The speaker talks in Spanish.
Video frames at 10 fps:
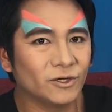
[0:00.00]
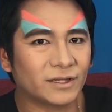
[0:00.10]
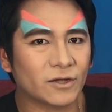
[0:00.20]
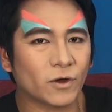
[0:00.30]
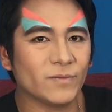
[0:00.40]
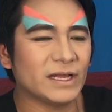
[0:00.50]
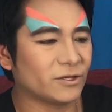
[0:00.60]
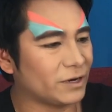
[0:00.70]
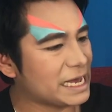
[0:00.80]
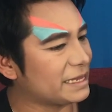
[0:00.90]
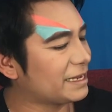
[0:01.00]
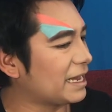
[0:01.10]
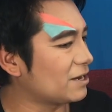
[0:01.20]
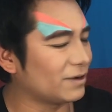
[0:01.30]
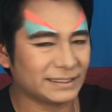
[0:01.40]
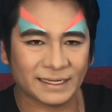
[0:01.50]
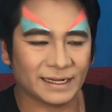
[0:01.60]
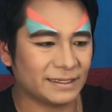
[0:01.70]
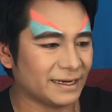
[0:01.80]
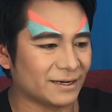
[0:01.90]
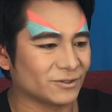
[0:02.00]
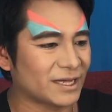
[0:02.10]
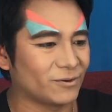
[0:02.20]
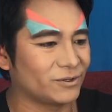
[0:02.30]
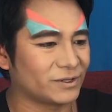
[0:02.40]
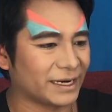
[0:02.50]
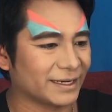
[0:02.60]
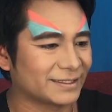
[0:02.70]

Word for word: Yo tengo ahí mi teoría de que no es el del Tyrannosaurus Rex.